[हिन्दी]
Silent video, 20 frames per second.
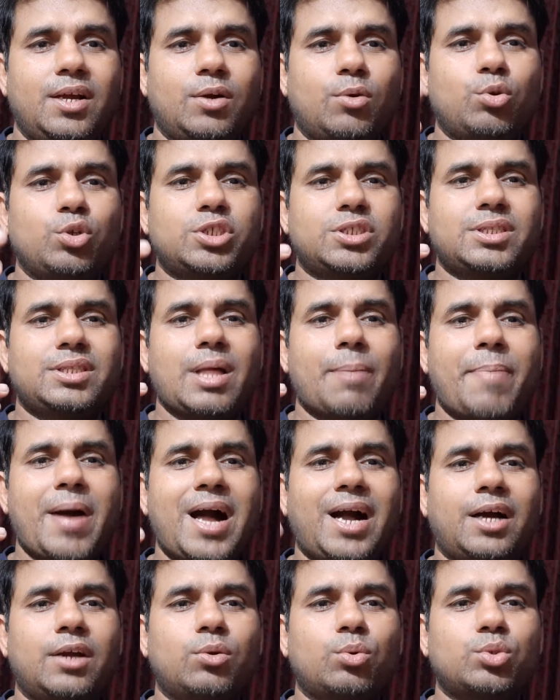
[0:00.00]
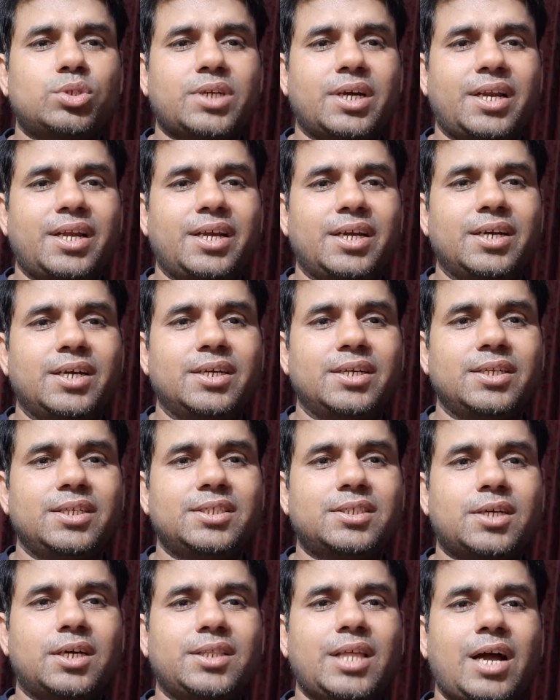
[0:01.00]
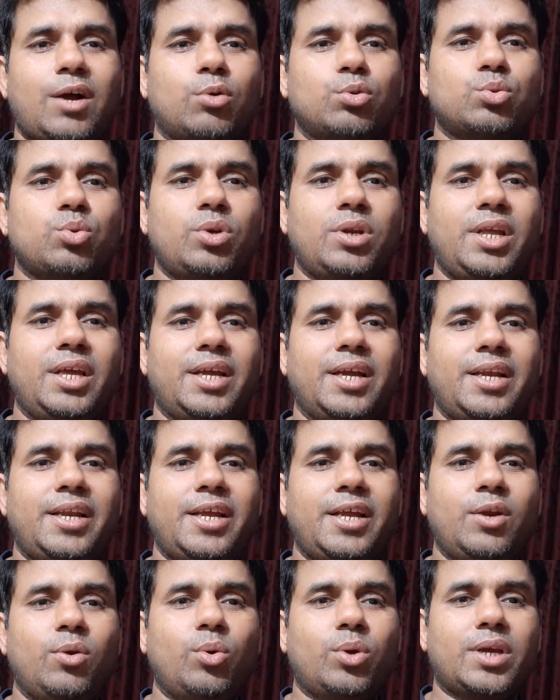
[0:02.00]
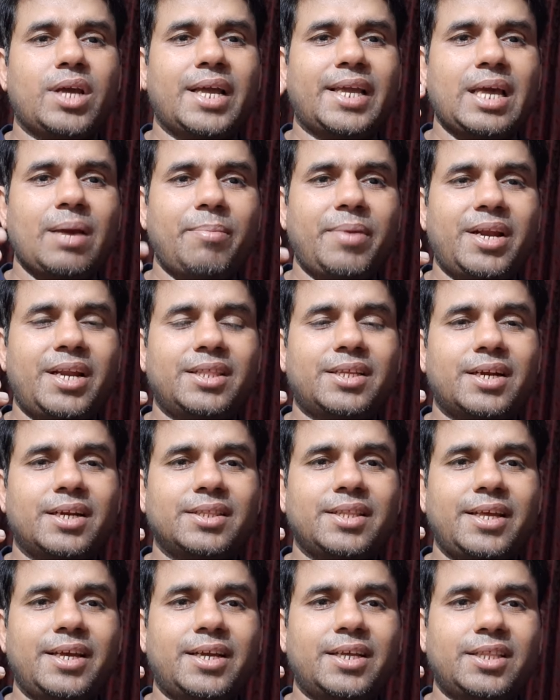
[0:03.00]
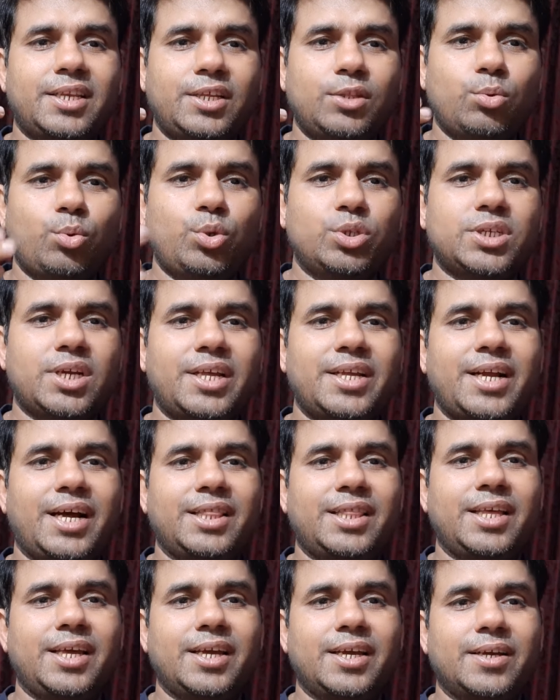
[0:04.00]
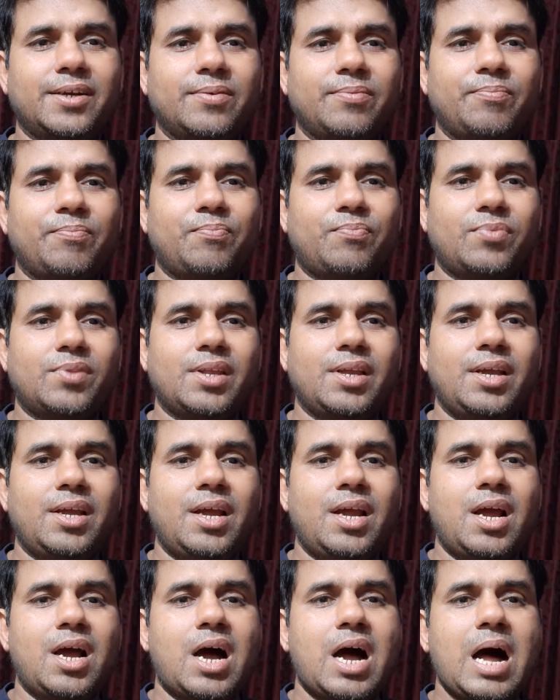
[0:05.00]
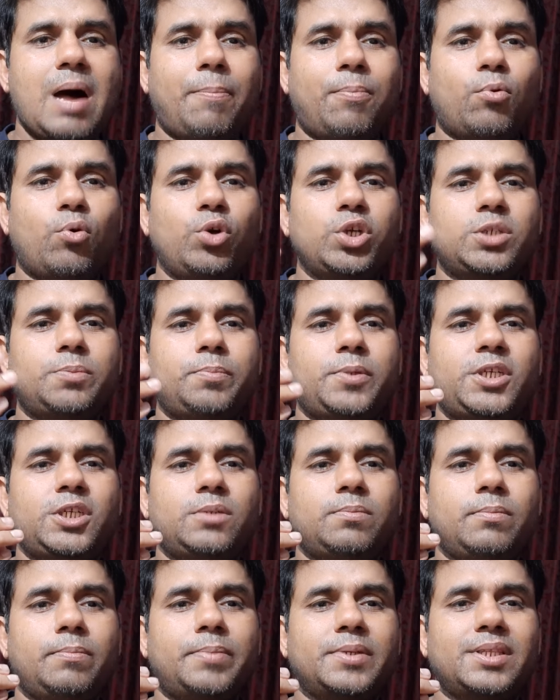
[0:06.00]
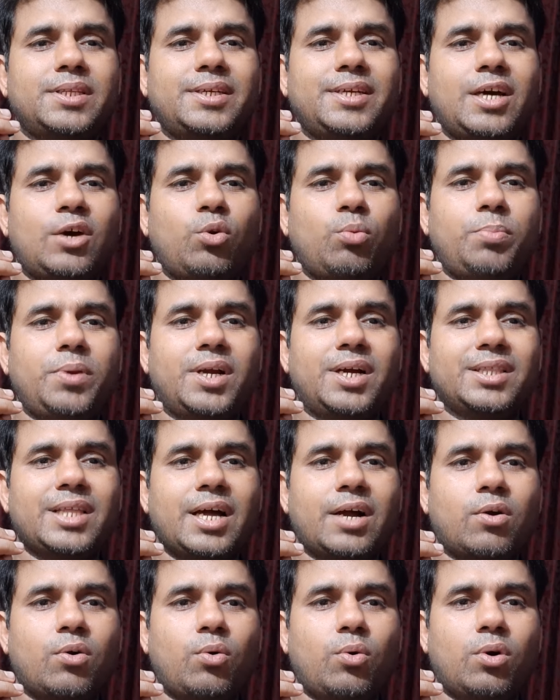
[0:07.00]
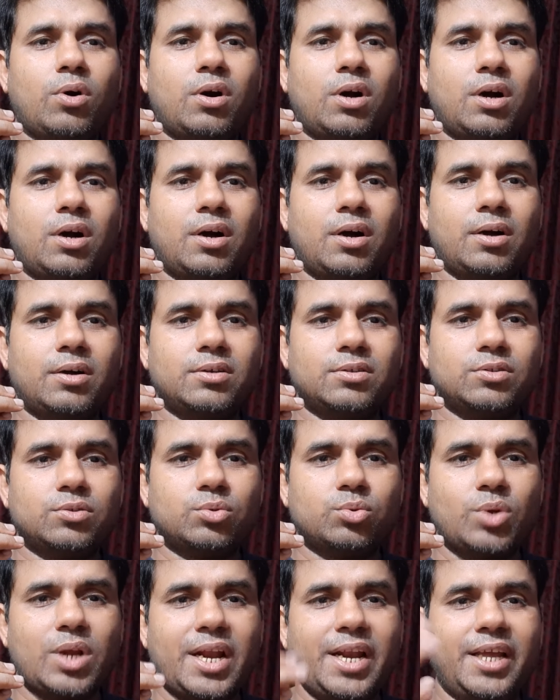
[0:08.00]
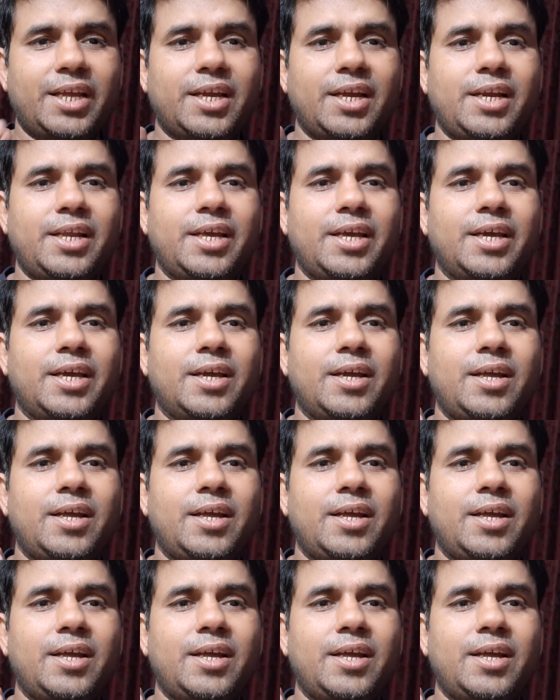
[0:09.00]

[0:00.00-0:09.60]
कुछ तपा कर कुछ करें इस कथा को सुनने के लिए लोग क्या क्या मेहनत करते हैं कितनी दूर चले जाते हैं आपको इस भीष्म प्रतिज्ञा रूपी कथा को सुनाने के लिए